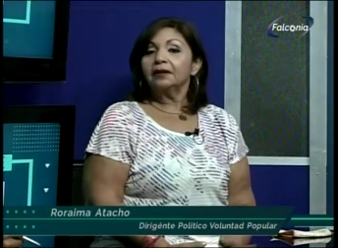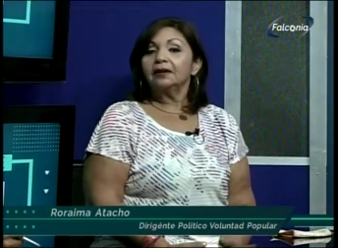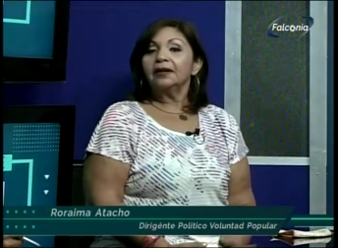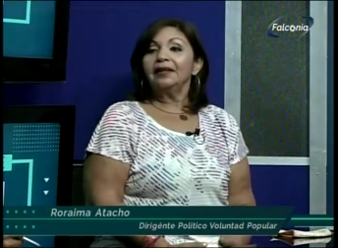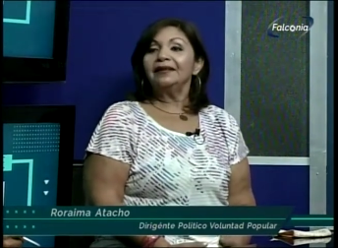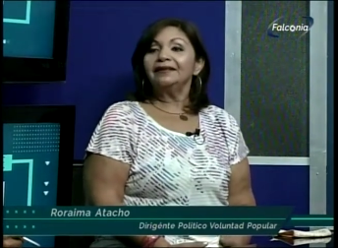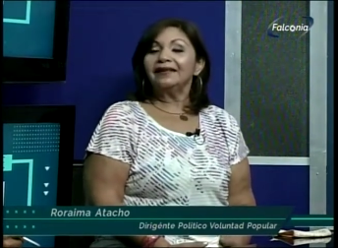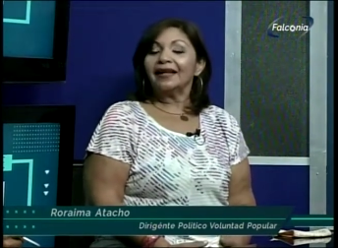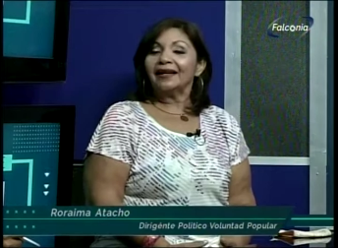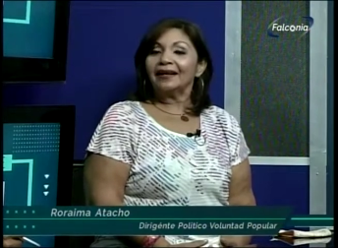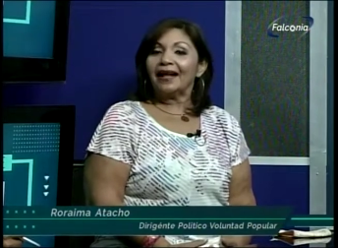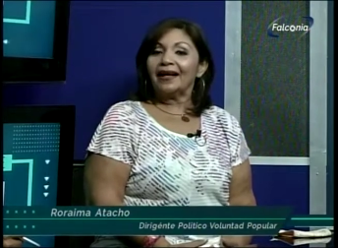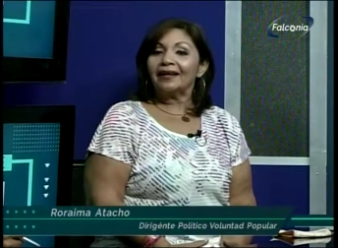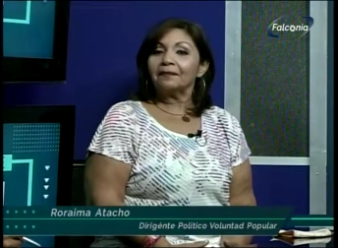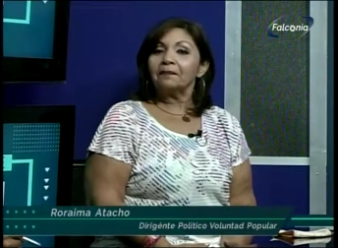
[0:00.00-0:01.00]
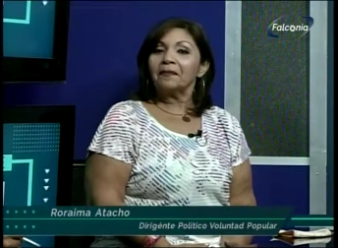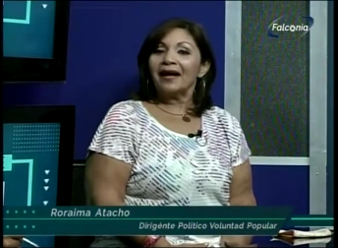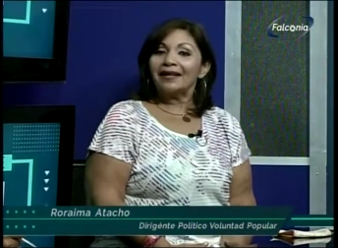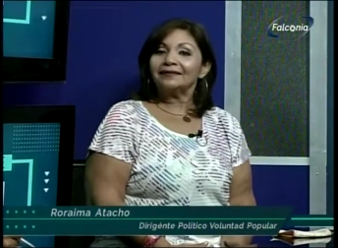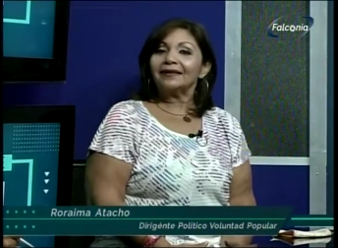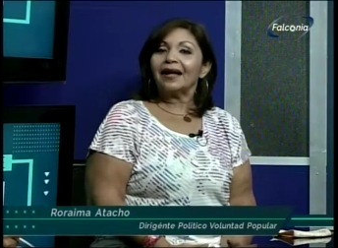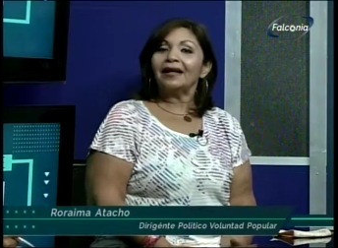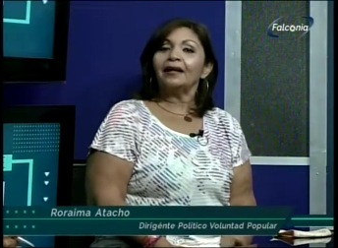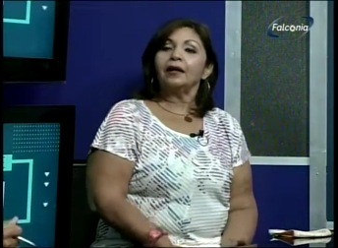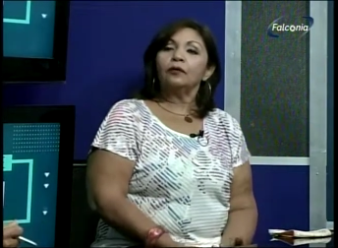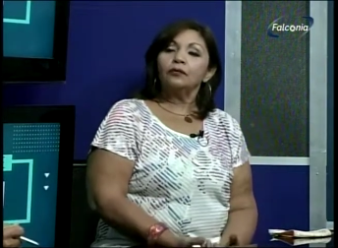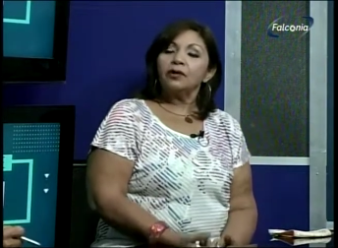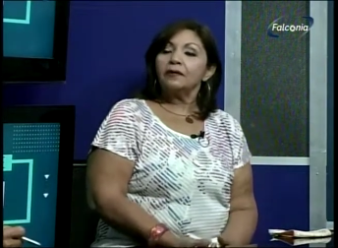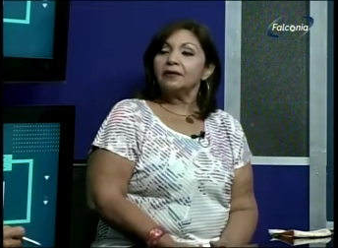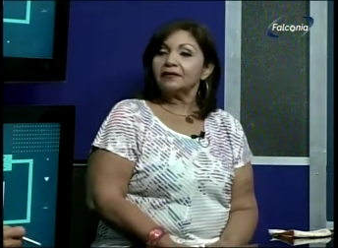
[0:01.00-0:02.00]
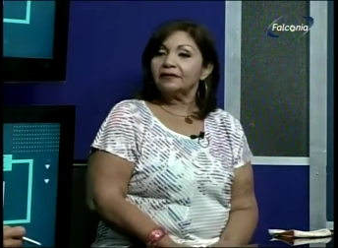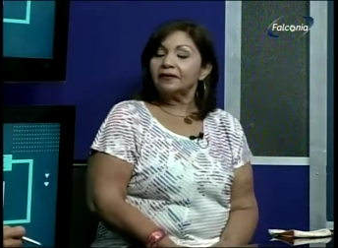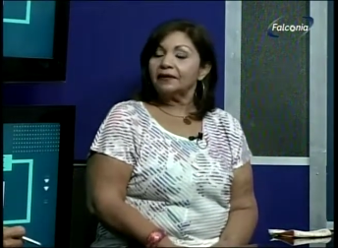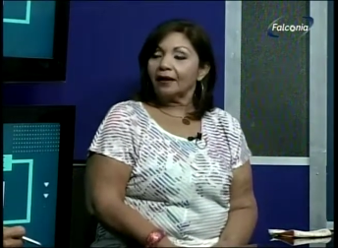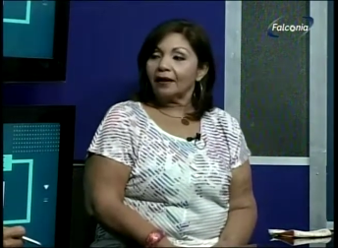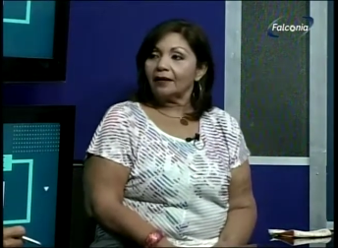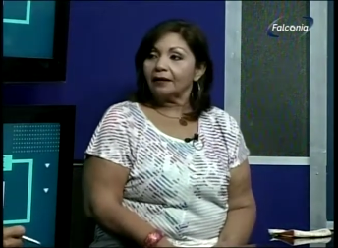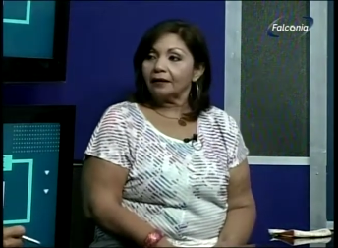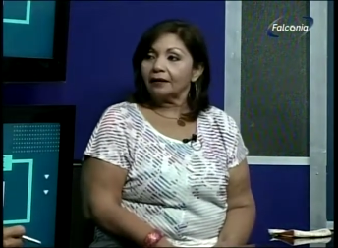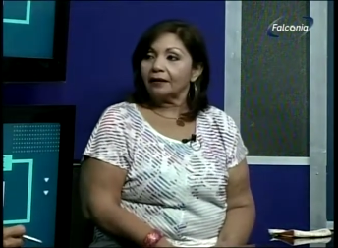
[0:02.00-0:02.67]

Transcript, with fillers: integrar más a las universidades